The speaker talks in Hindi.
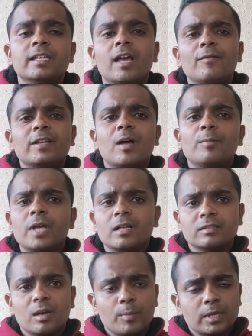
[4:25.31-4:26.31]
या फिर आप
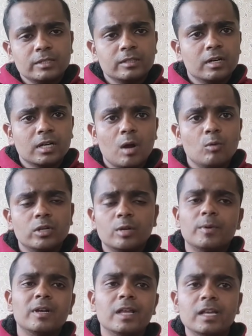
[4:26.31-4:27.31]
यात्रा पंजीकरण
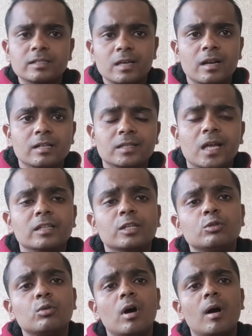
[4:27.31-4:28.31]
काउंटर पर नहीं जाना
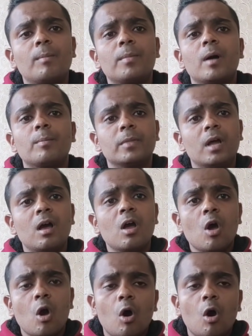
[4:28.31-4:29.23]
चाहते हैं तो आप अपना